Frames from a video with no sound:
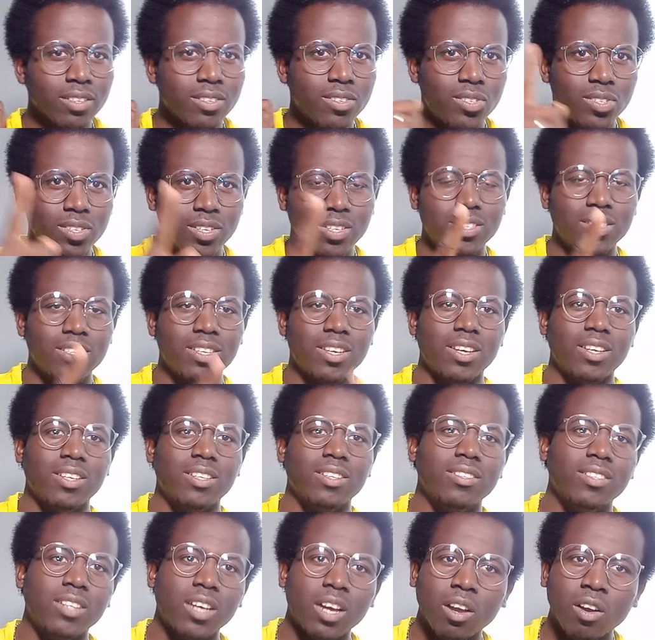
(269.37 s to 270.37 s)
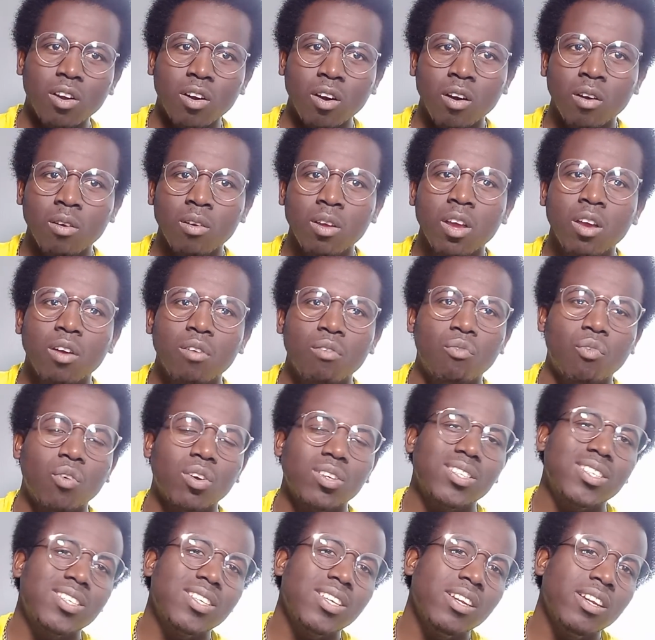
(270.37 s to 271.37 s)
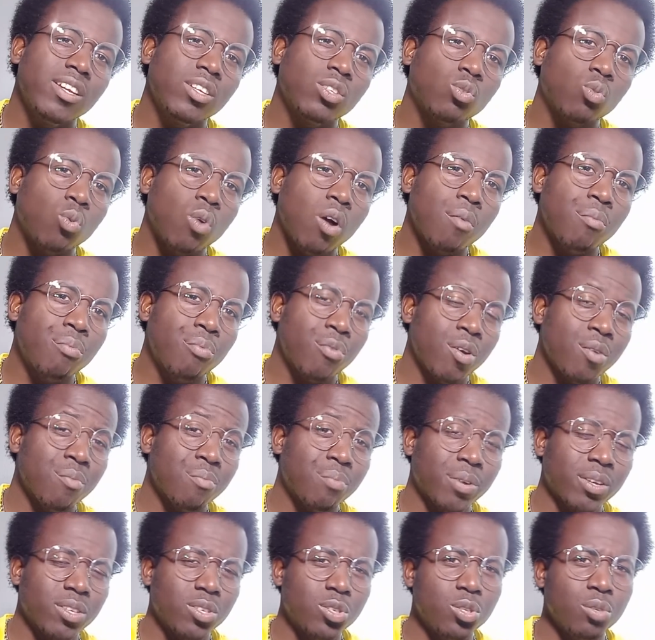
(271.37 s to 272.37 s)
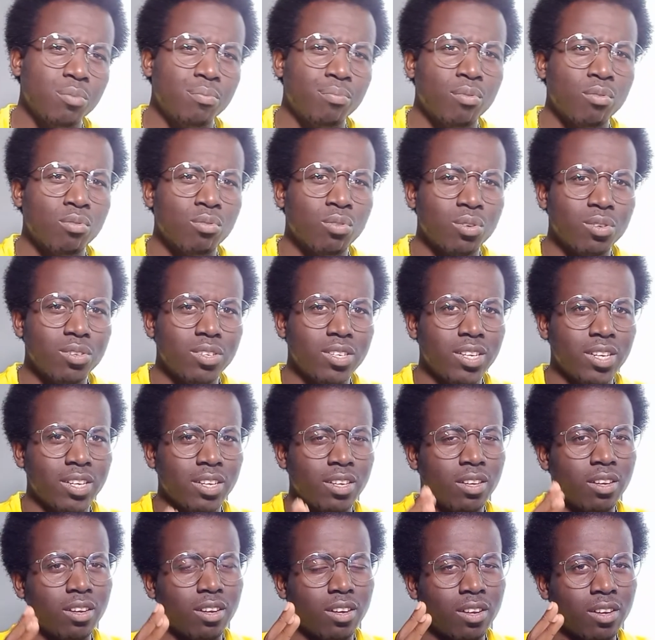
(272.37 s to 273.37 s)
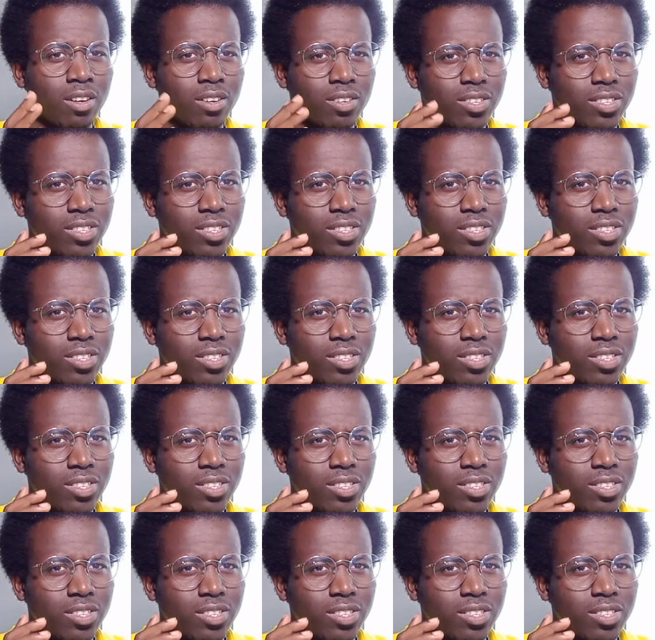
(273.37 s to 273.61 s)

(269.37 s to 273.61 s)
ESSEC D'accord Voici les trois points principaux de euh,